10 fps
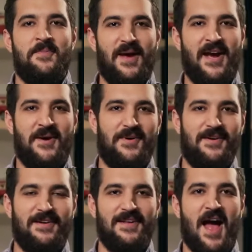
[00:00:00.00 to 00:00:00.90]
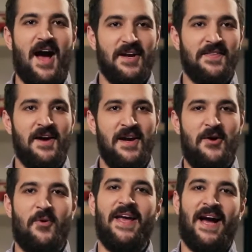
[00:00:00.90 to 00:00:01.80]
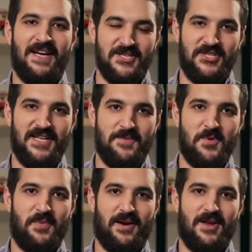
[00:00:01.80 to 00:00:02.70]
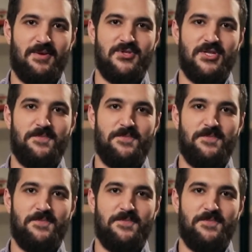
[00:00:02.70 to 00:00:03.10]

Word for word: مرحبا أنا طارق وهي حلقة جديدة من برنامجي